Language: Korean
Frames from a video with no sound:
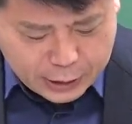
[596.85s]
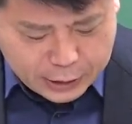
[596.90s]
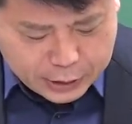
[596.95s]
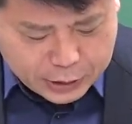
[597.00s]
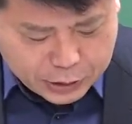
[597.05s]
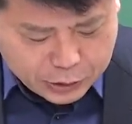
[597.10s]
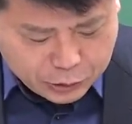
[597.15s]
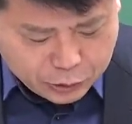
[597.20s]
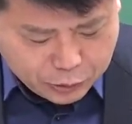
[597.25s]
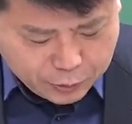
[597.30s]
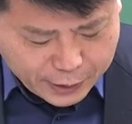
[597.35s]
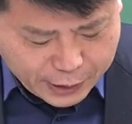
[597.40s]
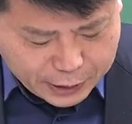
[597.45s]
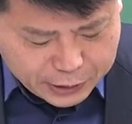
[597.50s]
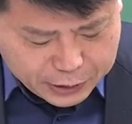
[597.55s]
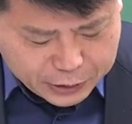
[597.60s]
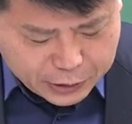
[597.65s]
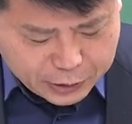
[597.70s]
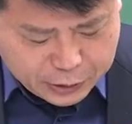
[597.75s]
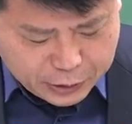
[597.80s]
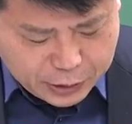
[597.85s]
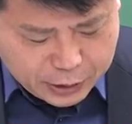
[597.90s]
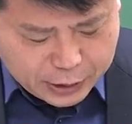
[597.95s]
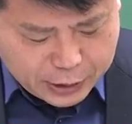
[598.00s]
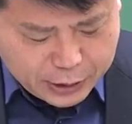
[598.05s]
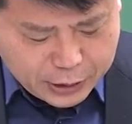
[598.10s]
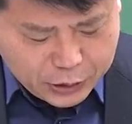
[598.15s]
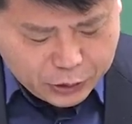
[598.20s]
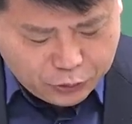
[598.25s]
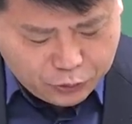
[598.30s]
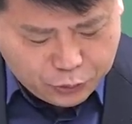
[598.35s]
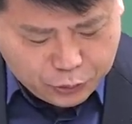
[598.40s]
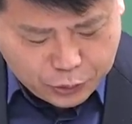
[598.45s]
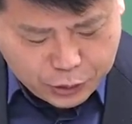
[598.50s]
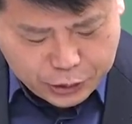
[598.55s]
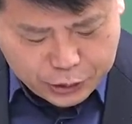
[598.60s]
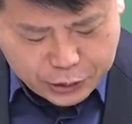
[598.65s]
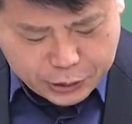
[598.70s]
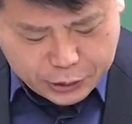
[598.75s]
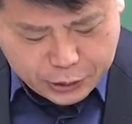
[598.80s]
직류발전기
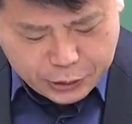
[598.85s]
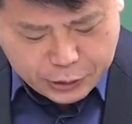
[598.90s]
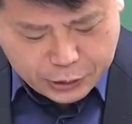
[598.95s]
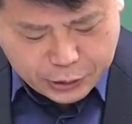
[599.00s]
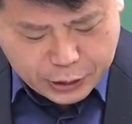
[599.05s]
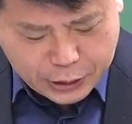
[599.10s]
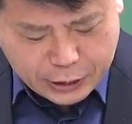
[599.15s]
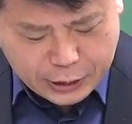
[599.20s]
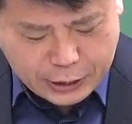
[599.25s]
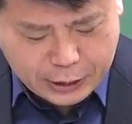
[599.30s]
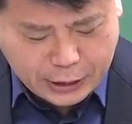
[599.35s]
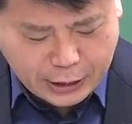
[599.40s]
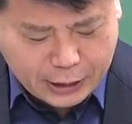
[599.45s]
유도기전력 이